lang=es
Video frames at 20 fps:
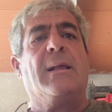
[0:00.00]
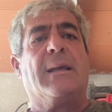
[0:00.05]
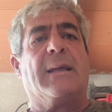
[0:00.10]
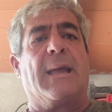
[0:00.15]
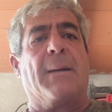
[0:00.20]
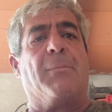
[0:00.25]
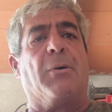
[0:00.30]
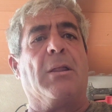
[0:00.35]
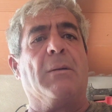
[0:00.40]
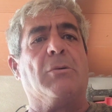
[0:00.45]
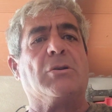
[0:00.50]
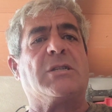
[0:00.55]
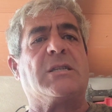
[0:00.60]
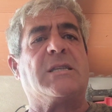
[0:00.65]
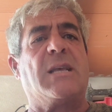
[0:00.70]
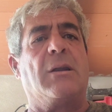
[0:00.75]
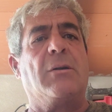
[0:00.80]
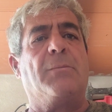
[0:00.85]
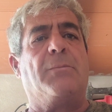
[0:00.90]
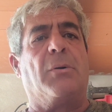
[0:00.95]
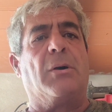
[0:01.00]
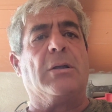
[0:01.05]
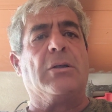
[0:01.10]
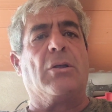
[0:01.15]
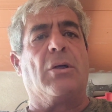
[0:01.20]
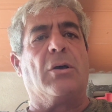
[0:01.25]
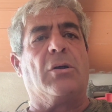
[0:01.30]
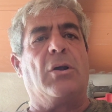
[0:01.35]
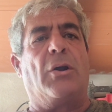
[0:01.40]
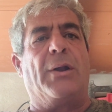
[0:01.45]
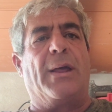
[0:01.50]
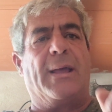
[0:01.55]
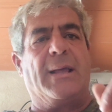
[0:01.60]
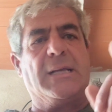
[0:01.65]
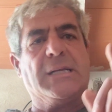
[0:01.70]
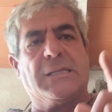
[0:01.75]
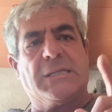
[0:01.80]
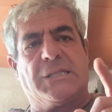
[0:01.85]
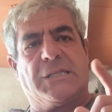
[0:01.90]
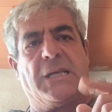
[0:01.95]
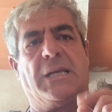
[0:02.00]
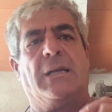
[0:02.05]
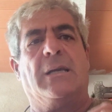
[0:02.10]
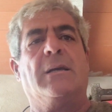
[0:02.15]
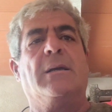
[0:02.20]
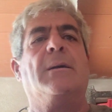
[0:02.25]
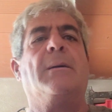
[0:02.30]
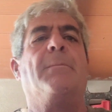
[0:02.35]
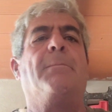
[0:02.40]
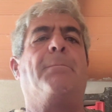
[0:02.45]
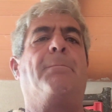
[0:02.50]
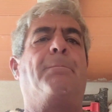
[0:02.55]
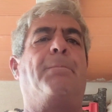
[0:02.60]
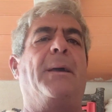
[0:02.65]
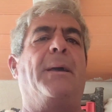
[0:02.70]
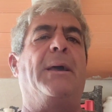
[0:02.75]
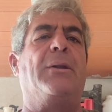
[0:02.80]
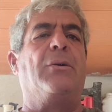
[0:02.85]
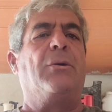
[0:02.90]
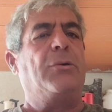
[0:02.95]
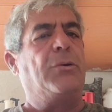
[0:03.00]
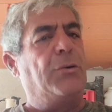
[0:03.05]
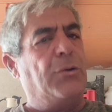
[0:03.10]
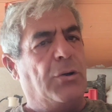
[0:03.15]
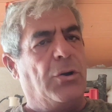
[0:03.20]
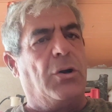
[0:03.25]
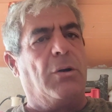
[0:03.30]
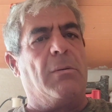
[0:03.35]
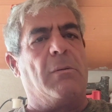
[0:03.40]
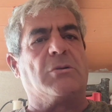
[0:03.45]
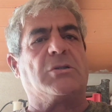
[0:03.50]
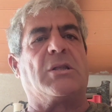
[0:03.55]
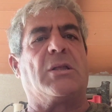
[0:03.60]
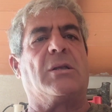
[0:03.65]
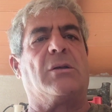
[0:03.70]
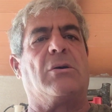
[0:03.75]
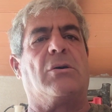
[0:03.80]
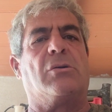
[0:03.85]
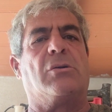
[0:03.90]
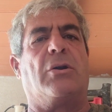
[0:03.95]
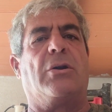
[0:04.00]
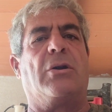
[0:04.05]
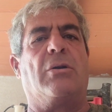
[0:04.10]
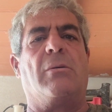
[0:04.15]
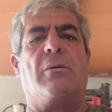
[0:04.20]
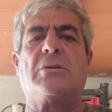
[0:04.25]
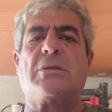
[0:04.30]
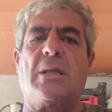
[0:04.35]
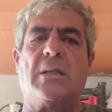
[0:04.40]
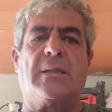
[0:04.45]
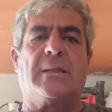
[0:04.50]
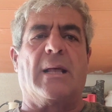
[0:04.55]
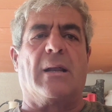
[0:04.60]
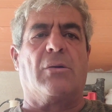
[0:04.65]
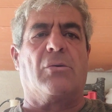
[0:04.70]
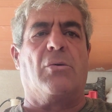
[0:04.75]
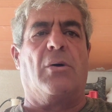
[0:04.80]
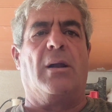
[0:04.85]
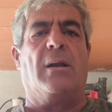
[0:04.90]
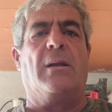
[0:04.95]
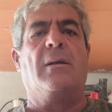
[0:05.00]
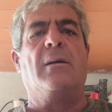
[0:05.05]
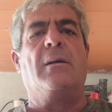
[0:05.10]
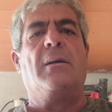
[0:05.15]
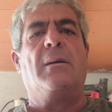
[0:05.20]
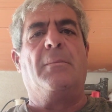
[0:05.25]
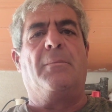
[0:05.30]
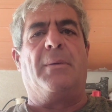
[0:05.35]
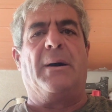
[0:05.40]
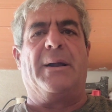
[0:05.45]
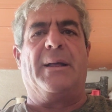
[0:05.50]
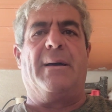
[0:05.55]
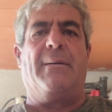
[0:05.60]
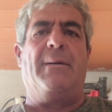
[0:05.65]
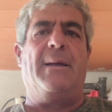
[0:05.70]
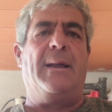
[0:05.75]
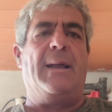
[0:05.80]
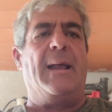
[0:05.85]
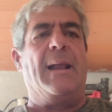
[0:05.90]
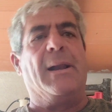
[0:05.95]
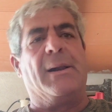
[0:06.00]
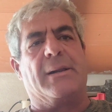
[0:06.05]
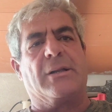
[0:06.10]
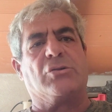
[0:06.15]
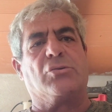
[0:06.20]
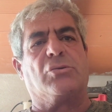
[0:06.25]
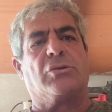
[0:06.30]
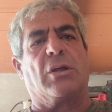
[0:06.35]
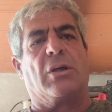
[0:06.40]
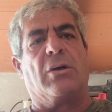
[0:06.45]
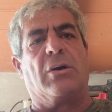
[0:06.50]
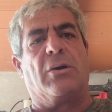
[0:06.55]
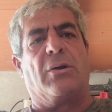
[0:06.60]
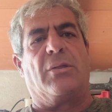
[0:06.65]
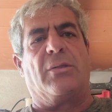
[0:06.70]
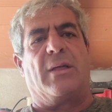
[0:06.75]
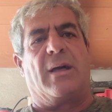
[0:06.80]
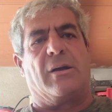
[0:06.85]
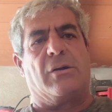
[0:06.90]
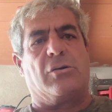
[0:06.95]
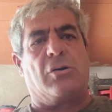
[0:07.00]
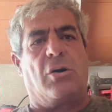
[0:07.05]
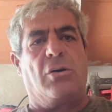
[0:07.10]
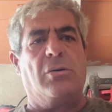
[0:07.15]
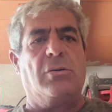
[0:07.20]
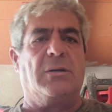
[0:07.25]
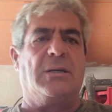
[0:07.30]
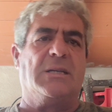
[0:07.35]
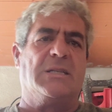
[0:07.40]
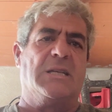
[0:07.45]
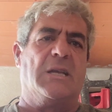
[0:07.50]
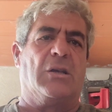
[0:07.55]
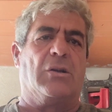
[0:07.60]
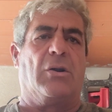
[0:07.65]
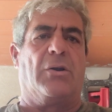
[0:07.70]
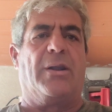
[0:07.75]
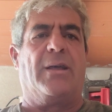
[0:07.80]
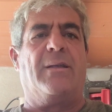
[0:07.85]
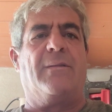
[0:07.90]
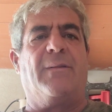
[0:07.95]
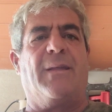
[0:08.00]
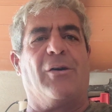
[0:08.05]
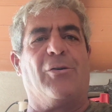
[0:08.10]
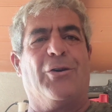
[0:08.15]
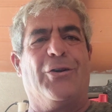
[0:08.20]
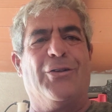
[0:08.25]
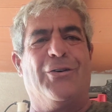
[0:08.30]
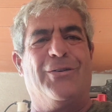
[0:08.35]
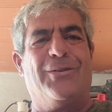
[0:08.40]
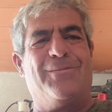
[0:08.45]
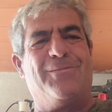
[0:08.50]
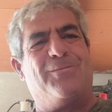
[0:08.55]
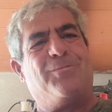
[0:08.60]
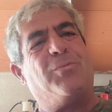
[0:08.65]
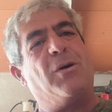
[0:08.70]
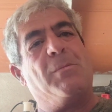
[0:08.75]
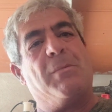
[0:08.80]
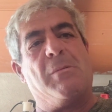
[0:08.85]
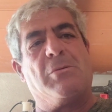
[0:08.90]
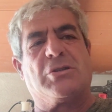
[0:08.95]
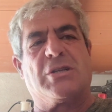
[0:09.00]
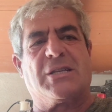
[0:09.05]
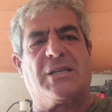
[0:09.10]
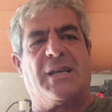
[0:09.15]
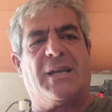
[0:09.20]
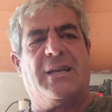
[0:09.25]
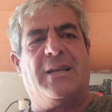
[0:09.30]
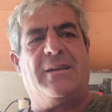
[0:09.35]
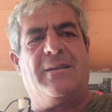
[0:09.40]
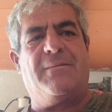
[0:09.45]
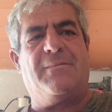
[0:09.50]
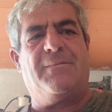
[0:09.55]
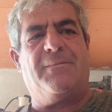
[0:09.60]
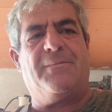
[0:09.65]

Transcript: ¿Que podemos echarle un poquito de clones? Sí, pero no lo vamos a hacer con clones, lo vamos a hacer tal cual para ver el resultado que nos da con y sin clones. ¿De acuerdo? Pues vamos a seguir.